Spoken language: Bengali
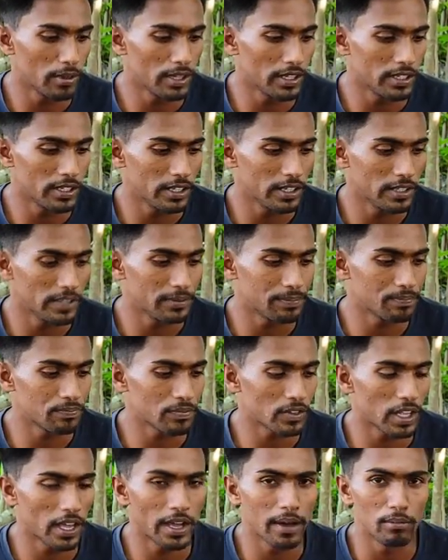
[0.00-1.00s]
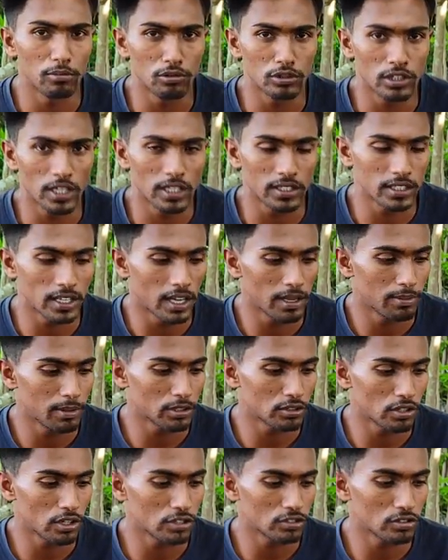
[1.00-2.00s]
এটি বোঝা যায় বা
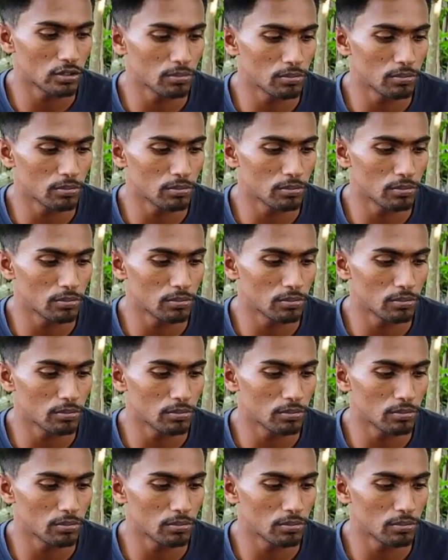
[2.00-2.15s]
স্বয়ং